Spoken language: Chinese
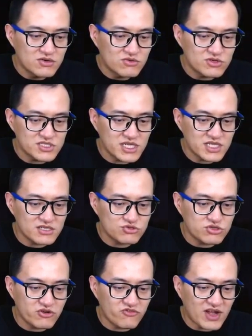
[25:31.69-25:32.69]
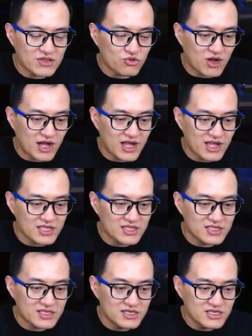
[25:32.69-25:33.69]
我现在需要饭团，
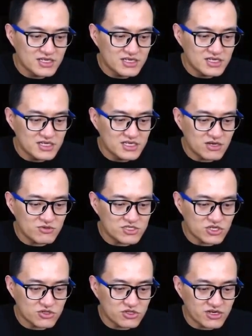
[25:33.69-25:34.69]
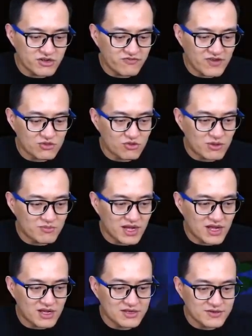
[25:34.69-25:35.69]
让我找到个饭团吧。